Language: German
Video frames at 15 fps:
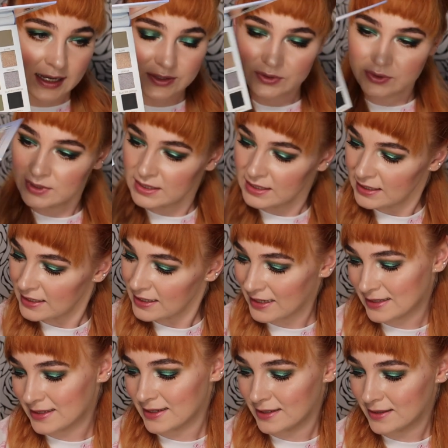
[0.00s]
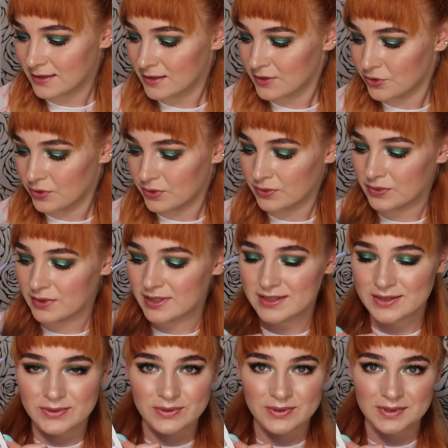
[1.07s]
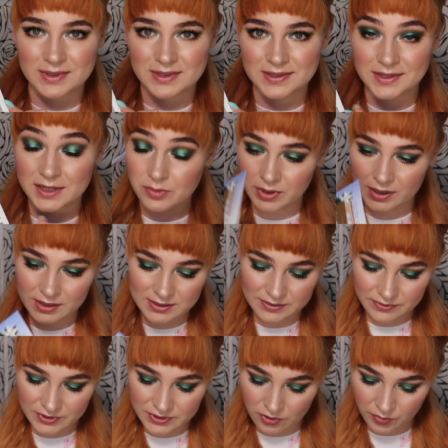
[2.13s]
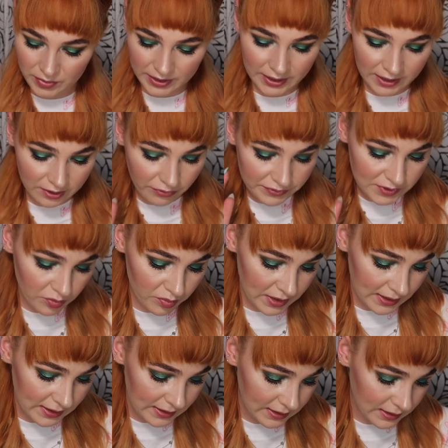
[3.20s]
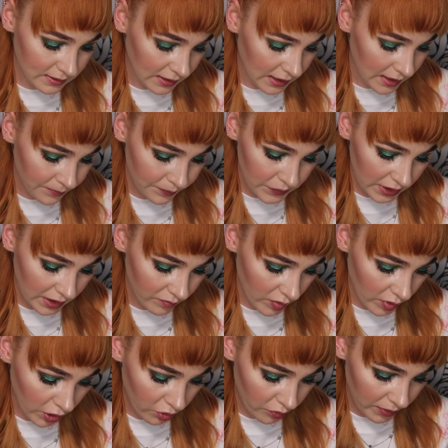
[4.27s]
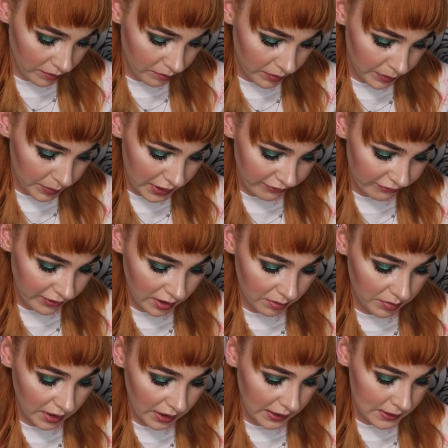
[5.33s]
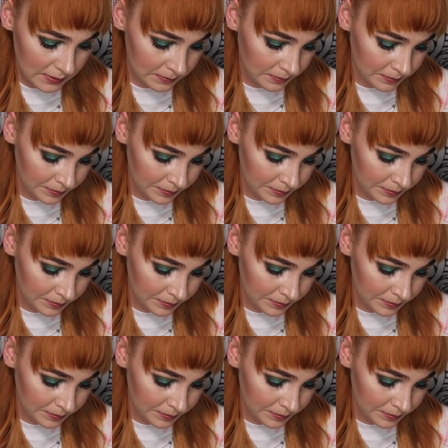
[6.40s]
Also ganz, ganz schön. Und hier ist so ein Silber. Das würde ich auch mal gerne aufs komplette Lid geben. Dann gehen wir auch mal ein paar Farben rein.